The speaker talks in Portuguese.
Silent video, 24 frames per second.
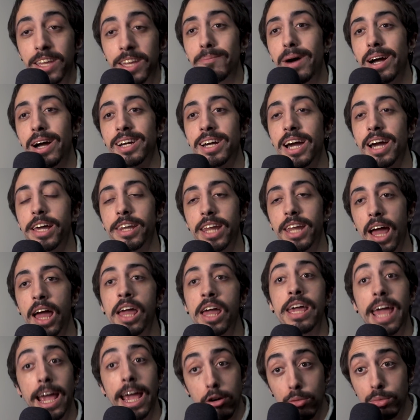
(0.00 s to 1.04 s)
que bacana!
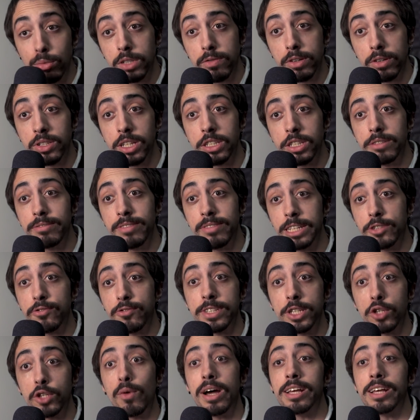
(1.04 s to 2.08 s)
É como se você estivesse
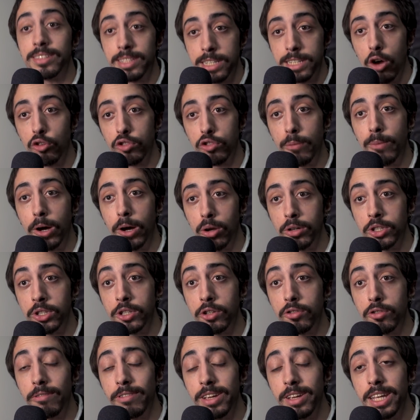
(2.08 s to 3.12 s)
fazendo um assalto a uma loja
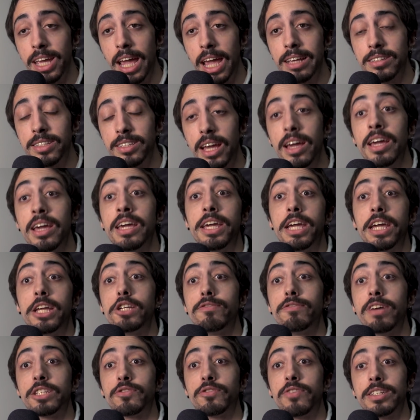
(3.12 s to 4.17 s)
de conveniência e
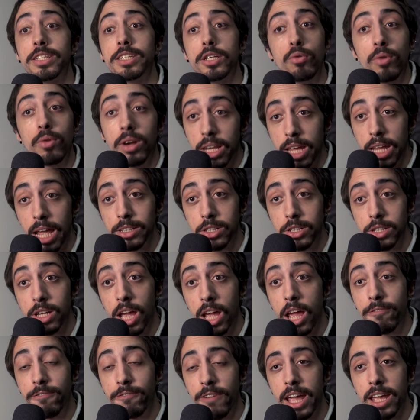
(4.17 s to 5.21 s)
estivesse fazendo um cliente de
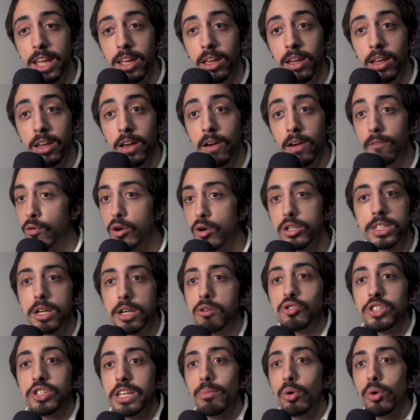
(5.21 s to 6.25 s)
refém. Você é
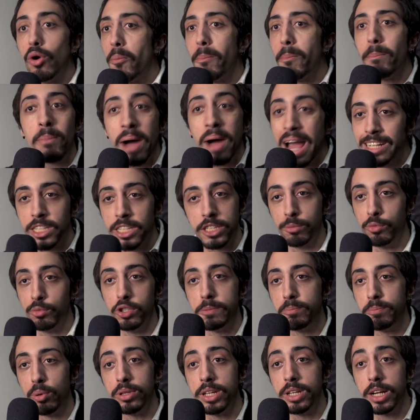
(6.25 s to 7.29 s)
o símbolo máximo
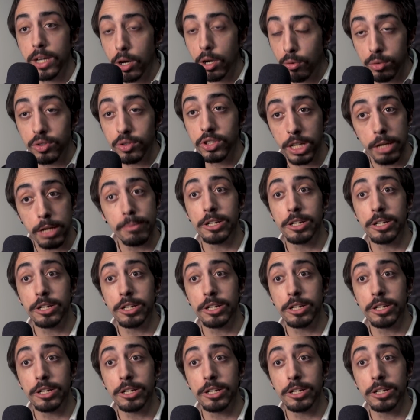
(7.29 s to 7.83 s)
de poder que eu consigo